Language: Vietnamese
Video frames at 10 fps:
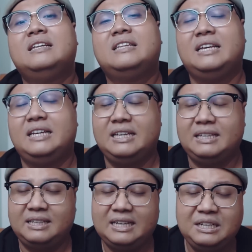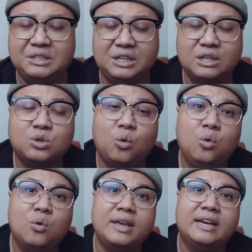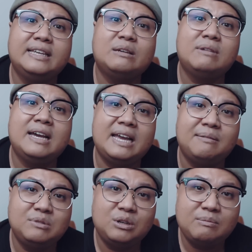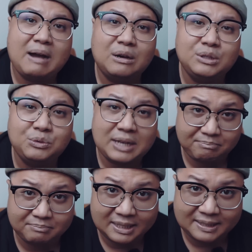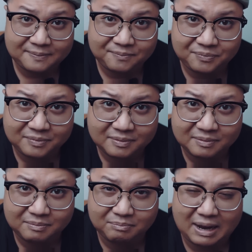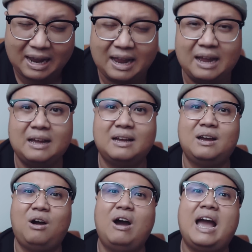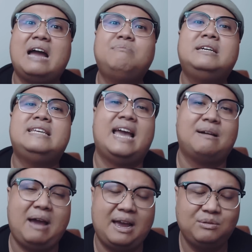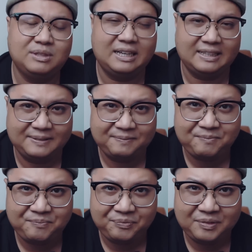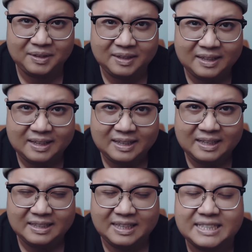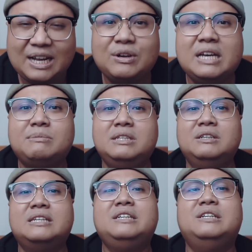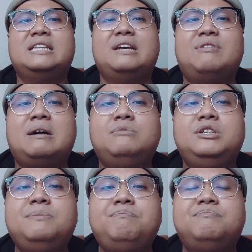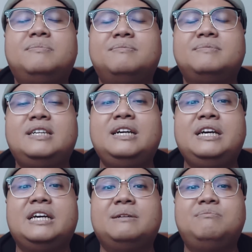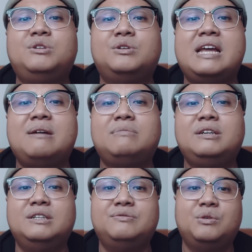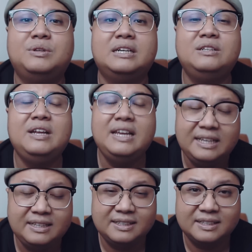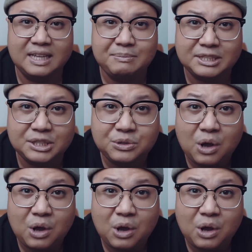thì cái người đó tu luyện trong cái hẻm đó bao nhiêu năm đó mà họ ám cái nhà bạn của Tân thì sau khi mà được cái người thầy pháp đó giúp chứng yểm rồi đem cái người phụ nữ đó đi để mà siêu